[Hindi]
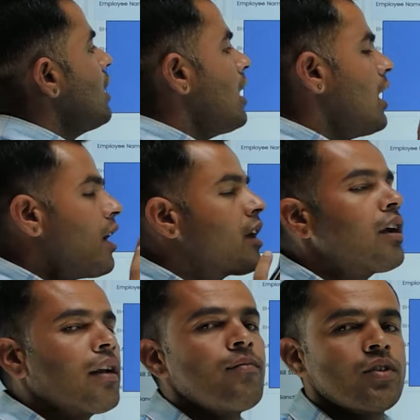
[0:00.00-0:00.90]
यदि एक ही
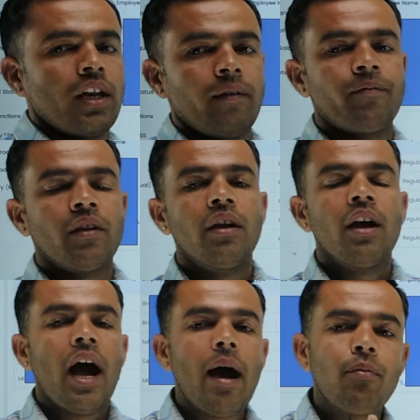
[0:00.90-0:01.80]
कर्मचारी
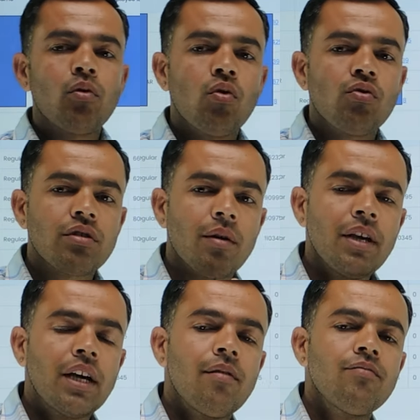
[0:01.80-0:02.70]
आप लोगों को
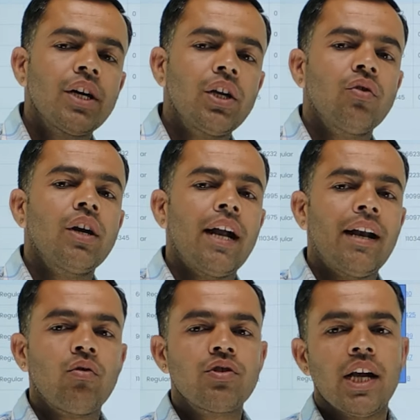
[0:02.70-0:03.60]
सभी कर्मचारियों के
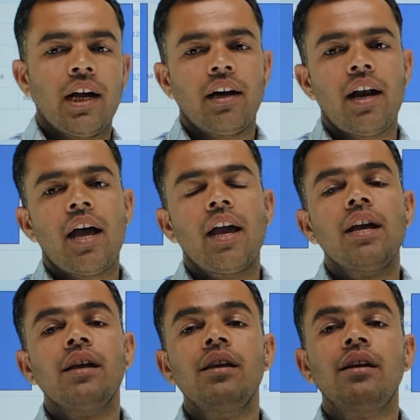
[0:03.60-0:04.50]
डाटा को चेक करना
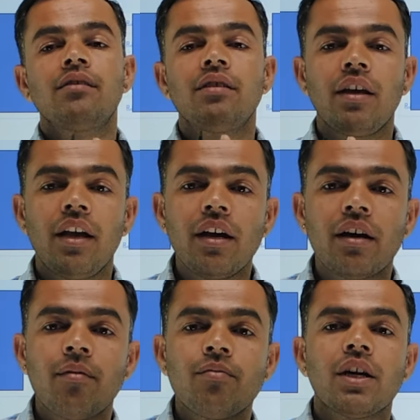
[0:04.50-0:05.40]
है यदि किसी एक
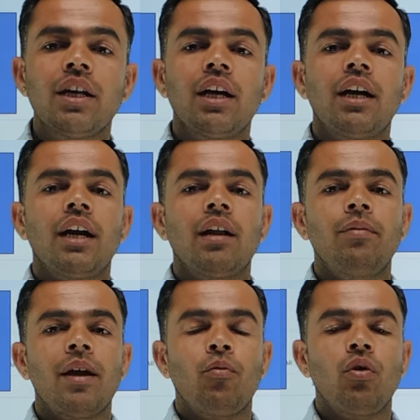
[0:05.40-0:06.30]
कर्मचारी का डाटा
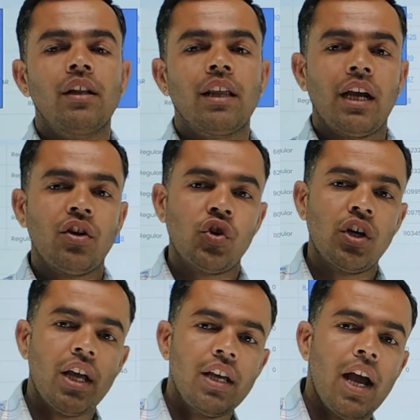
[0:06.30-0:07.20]
भी आपको लगता है कि
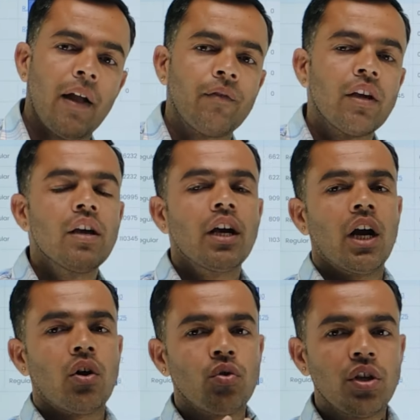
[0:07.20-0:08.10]
ठीक नहीं है
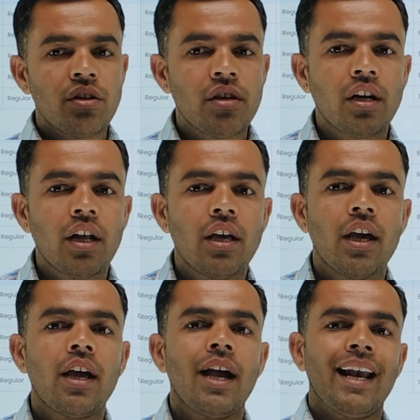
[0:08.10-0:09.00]
कटौती ठीक नहीं
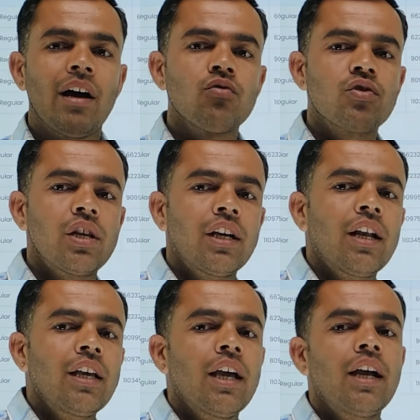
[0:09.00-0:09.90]
है अलाउंस ठीक
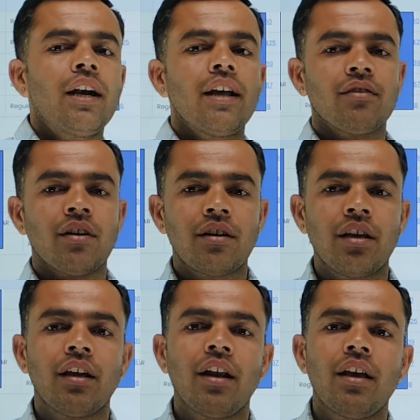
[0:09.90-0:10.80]
नहीं है डिडक्शन
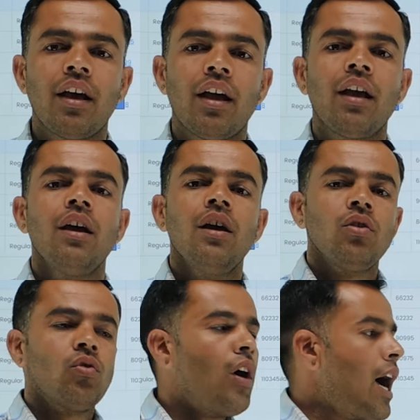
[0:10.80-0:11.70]
ठीक नहीं है
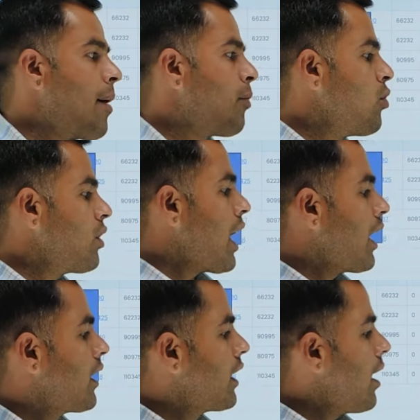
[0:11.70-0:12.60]
तो आप लोग क्या
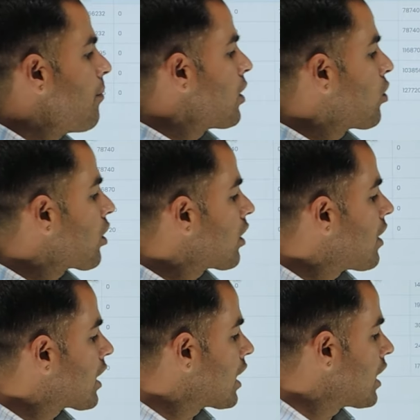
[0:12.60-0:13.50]
करिएगा बिल को
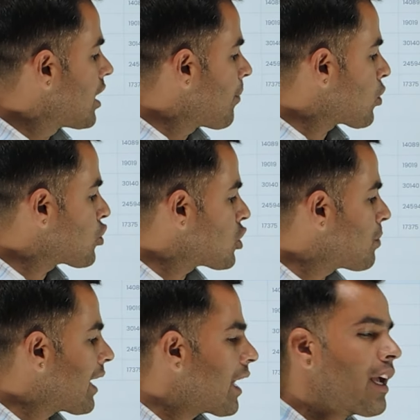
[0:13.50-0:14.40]
रिवर्ट करिए ये प्रोसेस
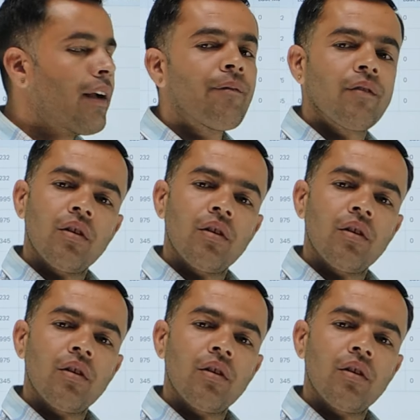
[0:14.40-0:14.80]
पे करेंगे